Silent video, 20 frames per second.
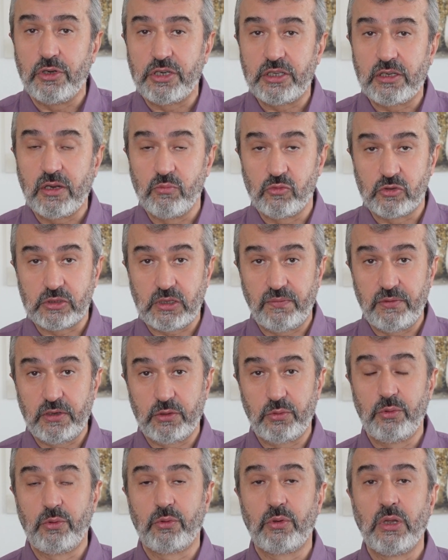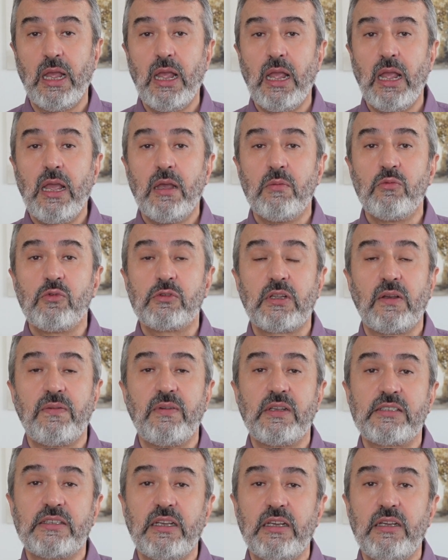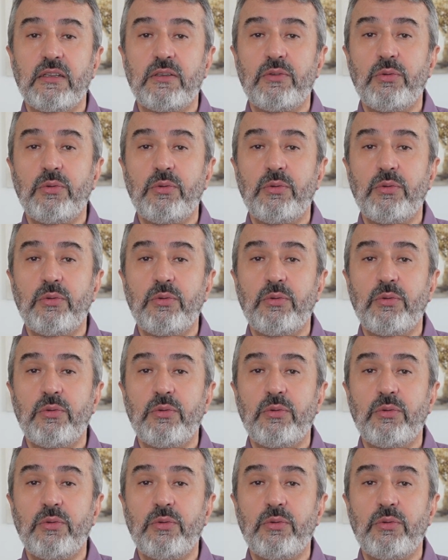İşte Mustafa Türk, Mustafa Said